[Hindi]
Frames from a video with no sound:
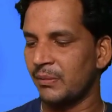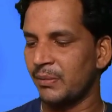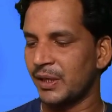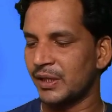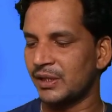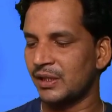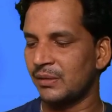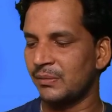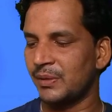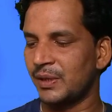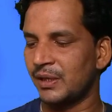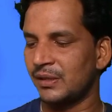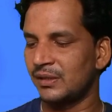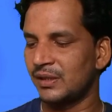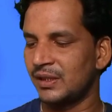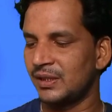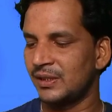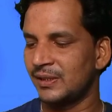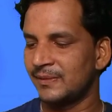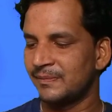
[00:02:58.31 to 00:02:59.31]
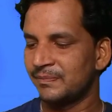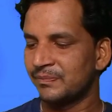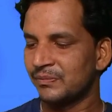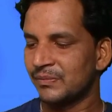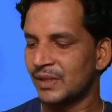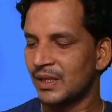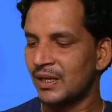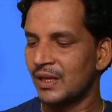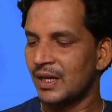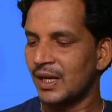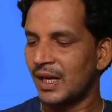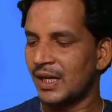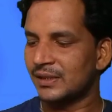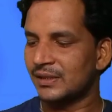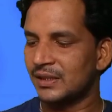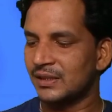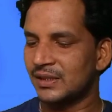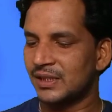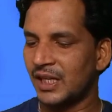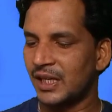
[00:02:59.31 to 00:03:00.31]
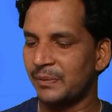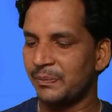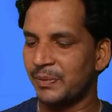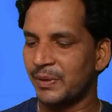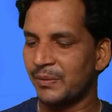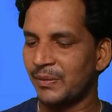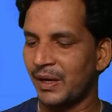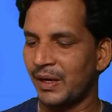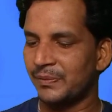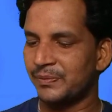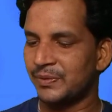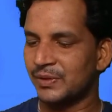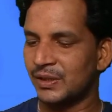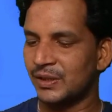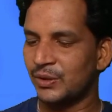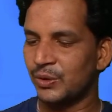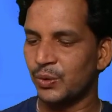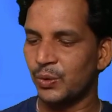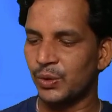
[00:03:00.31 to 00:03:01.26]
वेतन वृद्धि असंचाई प्रभाव से